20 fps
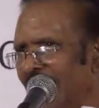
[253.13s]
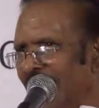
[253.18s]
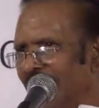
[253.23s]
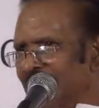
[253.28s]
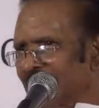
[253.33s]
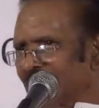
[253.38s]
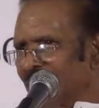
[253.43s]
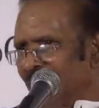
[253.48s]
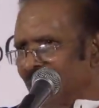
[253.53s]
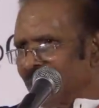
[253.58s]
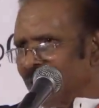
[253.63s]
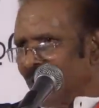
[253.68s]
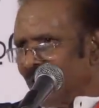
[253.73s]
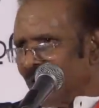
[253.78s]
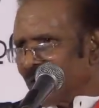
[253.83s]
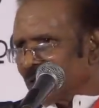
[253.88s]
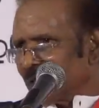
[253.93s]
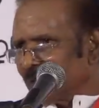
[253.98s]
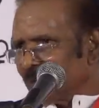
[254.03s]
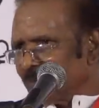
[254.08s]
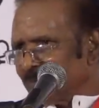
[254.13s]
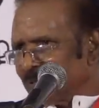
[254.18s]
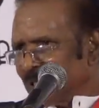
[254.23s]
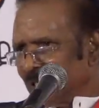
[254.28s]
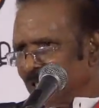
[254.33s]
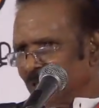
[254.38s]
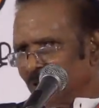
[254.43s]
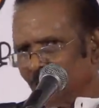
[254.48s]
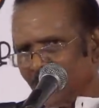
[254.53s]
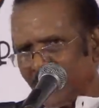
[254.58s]
அதனால் யாருக்கும்
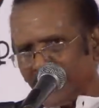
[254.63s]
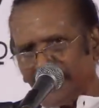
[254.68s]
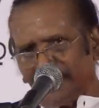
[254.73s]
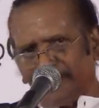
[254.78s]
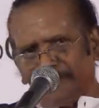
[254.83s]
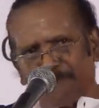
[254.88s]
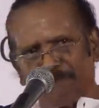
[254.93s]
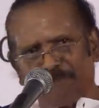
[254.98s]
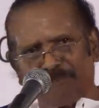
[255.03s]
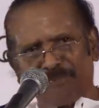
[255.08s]
தீங்கு வராது